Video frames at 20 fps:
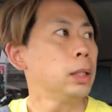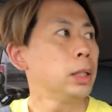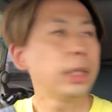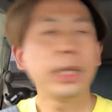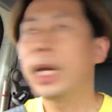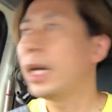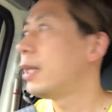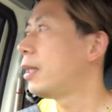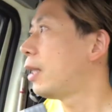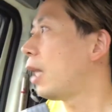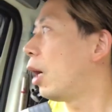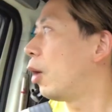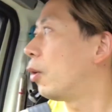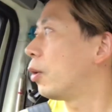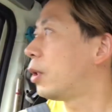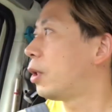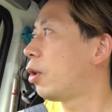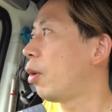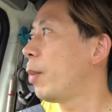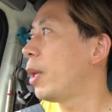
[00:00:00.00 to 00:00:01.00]
キャスターを
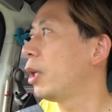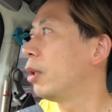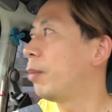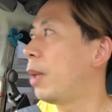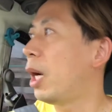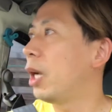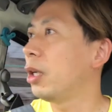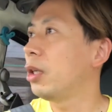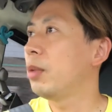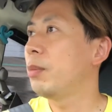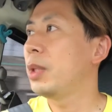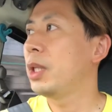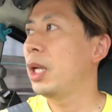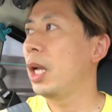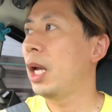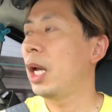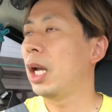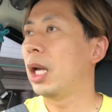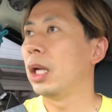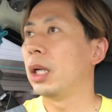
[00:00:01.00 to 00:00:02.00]
務める番組
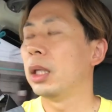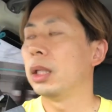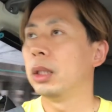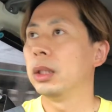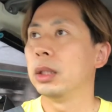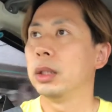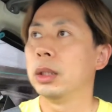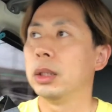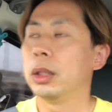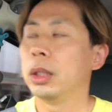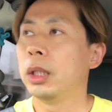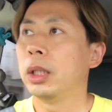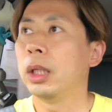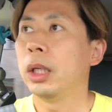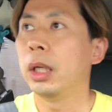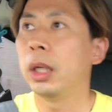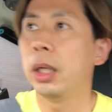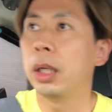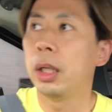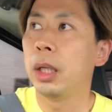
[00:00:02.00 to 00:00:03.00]
で、
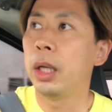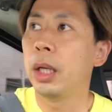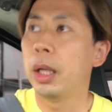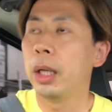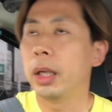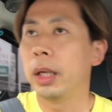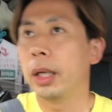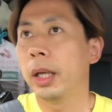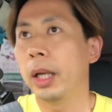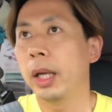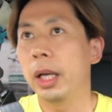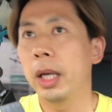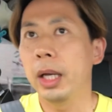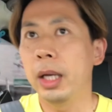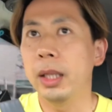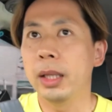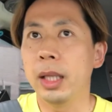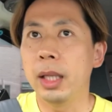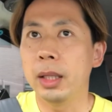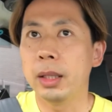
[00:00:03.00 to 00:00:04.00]

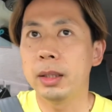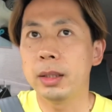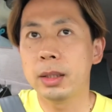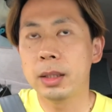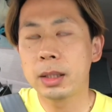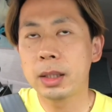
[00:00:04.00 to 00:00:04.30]
えー、